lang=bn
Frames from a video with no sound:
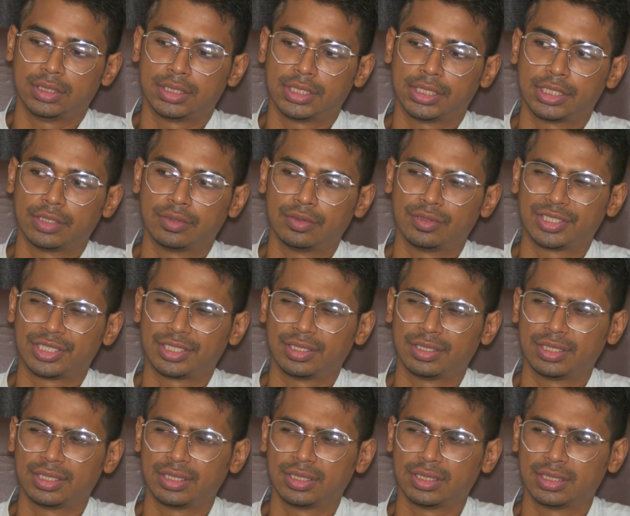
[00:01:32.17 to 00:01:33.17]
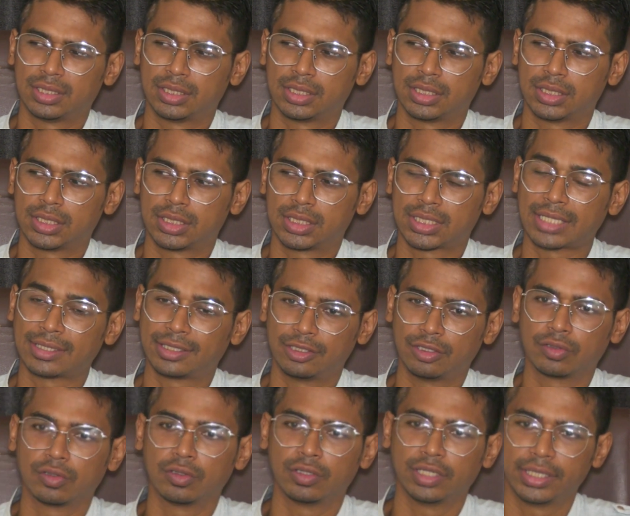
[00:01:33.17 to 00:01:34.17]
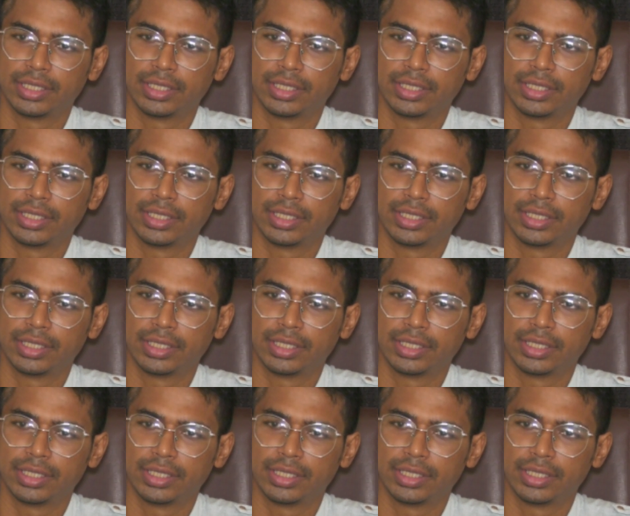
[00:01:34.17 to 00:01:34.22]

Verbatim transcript: সেটা হচ্ছে শান্তিনগর